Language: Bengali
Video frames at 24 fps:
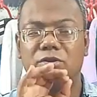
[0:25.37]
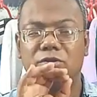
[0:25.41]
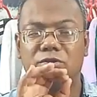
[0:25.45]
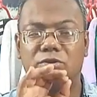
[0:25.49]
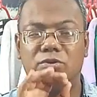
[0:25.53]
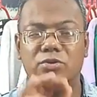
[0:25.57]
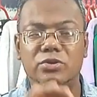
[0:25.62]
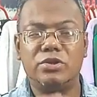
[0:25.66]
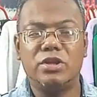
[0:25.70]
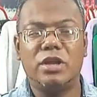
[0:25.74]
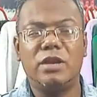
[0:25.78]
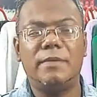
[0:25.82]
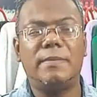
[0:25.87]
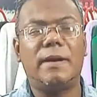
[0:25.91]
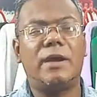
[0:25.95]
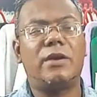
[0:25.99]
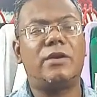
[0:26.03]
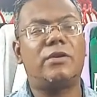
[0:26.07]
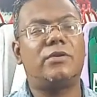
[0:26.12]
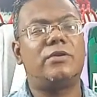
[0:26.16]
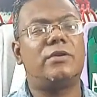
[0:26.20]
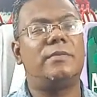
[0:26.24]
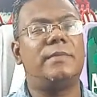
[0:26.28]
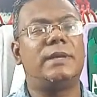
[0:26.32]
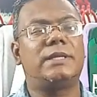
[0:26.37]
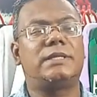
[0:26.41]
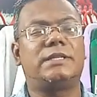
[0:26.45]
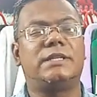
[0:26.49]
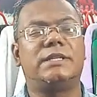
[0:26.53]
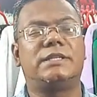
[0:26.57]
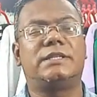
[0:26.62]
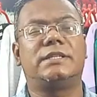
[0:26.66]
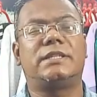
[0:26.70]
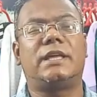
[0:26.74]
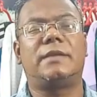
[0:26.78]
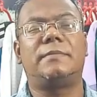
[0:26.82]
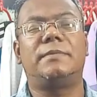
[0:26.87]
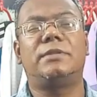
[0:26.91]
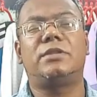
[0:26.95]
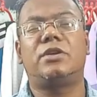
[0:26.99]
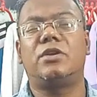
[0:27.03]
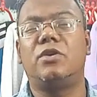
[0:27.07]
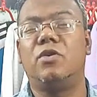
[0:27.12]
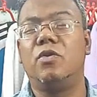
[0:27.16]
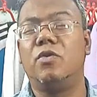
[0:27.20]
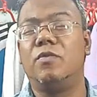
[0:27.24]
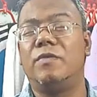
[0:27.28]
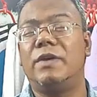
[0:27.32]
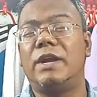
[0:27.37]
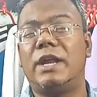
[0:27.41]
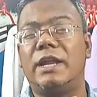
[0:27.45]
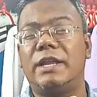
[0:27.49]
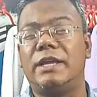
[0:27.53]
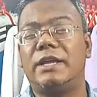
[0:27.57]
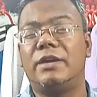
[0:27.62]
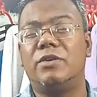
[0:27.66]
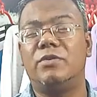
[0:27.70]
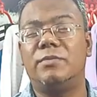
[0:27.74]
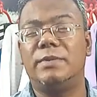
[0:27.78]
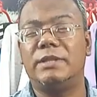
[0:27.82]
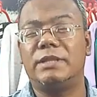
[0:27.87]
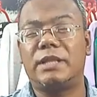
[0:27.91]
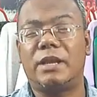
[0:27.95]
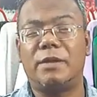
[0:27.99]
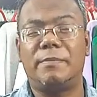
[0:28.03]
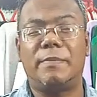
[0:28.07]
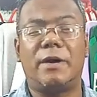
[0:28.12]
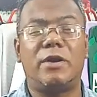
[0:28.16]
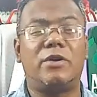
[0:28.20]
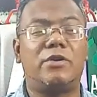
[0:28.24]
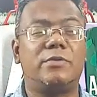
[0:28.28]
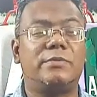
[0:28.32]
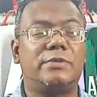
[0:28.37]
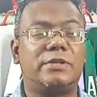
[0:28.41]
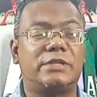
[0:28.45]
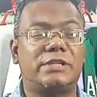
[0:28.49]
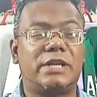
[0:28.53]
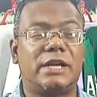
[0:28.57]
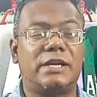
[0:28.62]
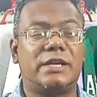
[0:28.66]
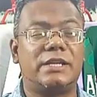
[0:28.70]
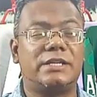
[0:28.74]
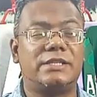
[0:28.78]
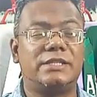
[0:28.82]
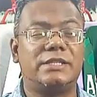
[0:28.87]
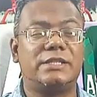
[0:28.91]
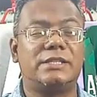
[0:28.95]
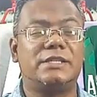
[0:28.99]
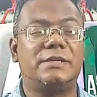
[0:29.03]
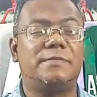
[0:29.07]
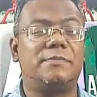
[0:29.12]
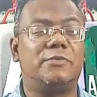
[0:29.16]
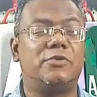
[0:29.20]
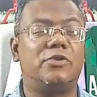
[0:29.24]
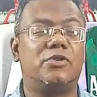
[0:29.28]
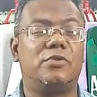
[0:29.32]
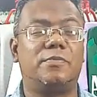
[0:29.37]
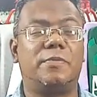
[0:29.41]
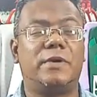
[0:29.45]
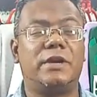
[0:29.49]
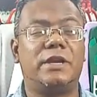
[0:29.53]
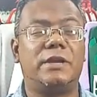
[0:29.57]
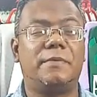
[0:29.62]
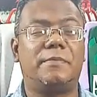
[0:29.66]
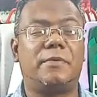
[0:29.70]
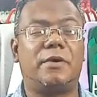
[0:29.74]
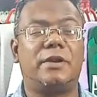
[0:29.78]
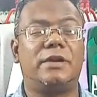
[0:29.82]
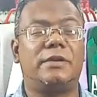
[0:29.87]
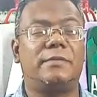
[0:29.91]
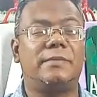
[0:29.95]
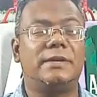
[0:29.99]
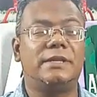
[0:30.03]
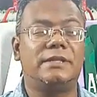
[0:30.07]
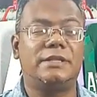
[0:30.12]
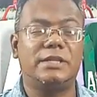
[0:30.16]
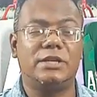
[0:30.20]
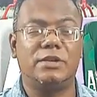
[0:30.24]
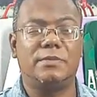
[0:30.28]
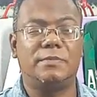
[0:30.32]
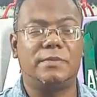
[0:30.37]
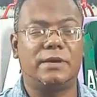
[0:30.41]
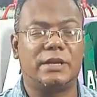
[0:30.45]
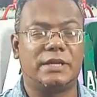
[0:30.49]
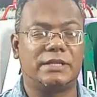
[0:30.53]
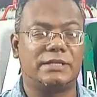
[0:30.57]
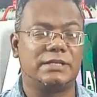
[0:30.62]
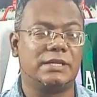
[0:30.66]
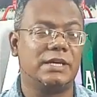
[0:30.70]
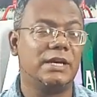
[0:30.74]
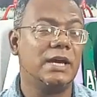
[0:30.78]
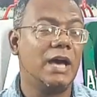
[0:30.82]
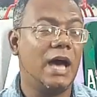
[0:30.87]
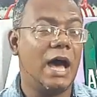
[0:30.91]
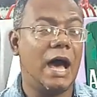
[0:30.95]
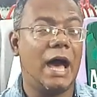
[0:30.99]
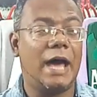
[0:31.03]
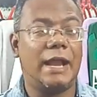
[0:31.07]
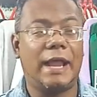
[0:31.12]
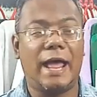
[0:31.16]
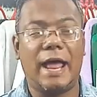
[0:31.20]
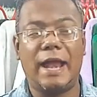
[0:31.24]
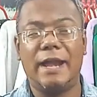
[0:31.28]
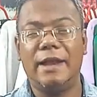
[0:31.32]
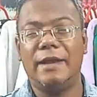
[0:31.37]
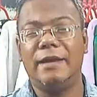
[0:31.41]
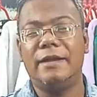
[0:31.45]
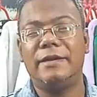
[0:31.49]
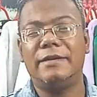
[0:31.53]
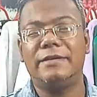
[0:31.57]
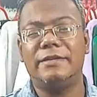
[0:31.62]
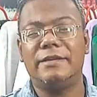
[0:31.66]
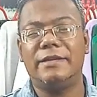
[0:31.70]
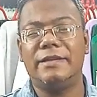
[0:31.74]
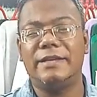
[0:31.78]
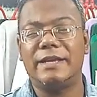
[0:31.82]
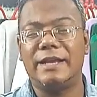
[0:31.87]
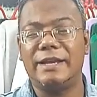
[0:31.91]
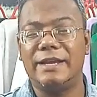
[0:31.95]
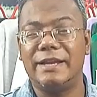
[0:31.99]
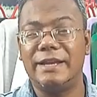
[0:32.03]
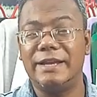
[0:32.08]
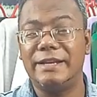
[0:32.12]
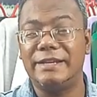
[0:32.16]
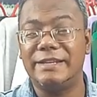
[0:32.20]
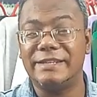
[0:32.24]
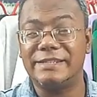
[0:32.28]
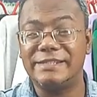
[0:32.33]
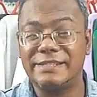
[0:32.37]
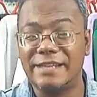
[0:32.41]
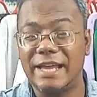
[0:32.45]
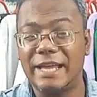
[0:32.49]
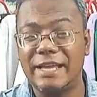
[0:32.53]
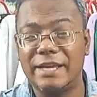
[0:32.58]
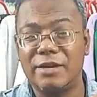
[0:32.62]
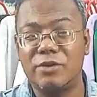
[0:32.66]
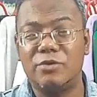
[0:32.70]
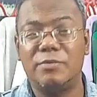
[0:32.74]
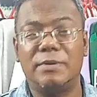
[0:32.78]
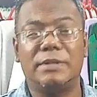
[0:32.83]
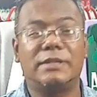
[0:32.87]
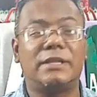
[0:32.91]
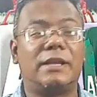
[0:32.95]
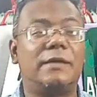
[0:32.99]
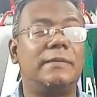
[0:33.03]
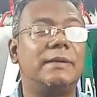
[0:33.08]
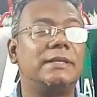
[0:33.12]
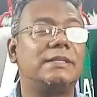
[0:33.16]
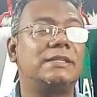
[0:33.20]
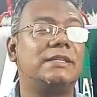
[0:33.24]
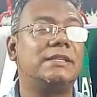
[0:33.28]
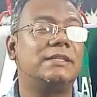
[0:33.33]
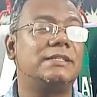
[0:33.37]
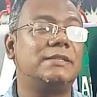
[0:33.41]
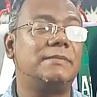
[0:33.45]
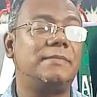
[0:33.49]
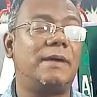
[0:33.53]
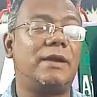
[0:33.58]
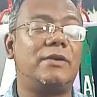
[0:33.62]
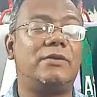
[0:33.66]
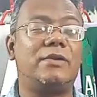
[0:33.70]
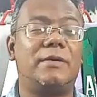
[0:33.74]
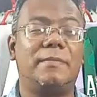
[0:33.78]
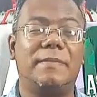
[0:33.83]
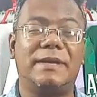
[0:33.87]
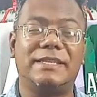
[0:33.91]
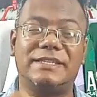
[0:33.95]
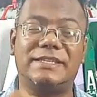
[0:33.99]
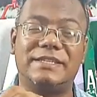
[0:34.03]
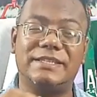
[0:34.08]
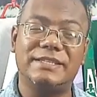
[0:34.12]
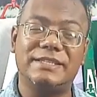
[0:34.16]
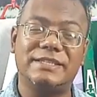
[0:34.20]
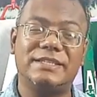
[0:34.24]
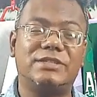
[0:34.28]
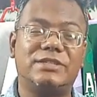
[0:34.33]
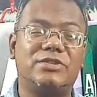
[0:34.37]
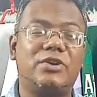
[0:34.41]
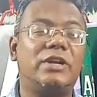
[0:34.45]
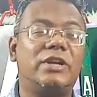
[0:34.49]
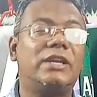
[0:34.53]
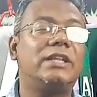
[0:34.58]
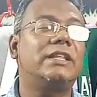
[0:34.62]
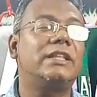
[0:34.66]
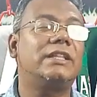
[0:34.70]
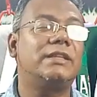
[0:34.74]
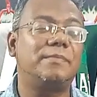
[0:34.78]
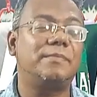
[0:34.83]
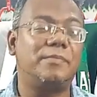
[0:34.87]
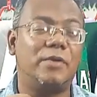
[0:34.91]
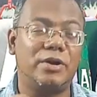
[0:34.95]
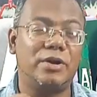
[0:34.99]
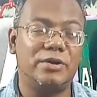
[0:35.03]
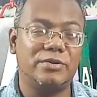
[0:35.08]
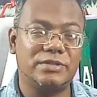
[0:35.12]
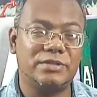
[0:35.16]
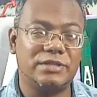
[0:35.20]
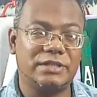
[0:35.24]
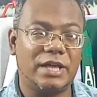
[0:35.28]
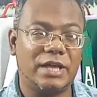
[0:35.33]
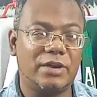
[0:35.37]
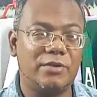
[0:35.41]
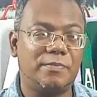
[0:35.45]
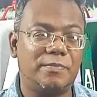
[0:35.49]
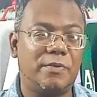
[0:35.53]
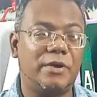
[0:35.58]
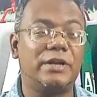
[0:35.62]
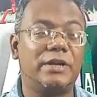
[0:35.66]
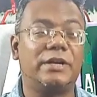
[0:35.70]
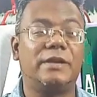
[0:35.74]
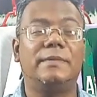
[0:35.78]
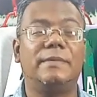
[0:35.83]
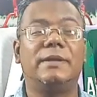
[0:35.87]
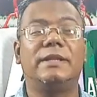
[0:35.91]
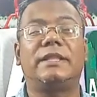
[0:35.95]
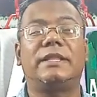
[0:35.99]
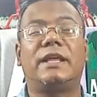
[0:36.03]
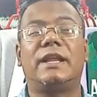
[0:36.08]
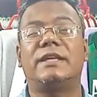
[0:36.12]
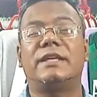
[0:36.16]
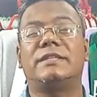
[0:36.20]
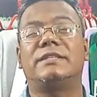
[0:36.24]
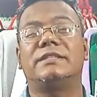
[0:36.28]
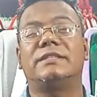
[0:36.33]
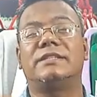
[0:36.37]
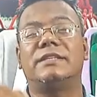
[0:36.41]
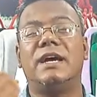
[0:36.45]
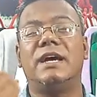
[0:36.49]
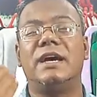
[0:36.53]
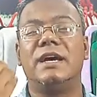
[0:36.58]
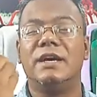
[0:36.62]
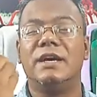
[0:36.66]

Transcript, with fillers: দুই দলই বারোটা করে ম্যাচ খেলেছে তার ভিতরে হোভার্ড আর ইগেন ওমেন তারা বারোটার ভিতরে সাতটা জিতেছে পনেরো পয়েন্ট নিয়ে পয়েন্ট তিন নম্বরে আছে আর অ্যাডেলিট স্ট্রাইকার ওমেন তারা ম্যাচ খেলেছে বারোটা ম্যাচ জিতেছে ছয়টা তাদের পয়েন্ট হচ্ছে তেরো পয়েন্ট টেবিলে তারা আছে যে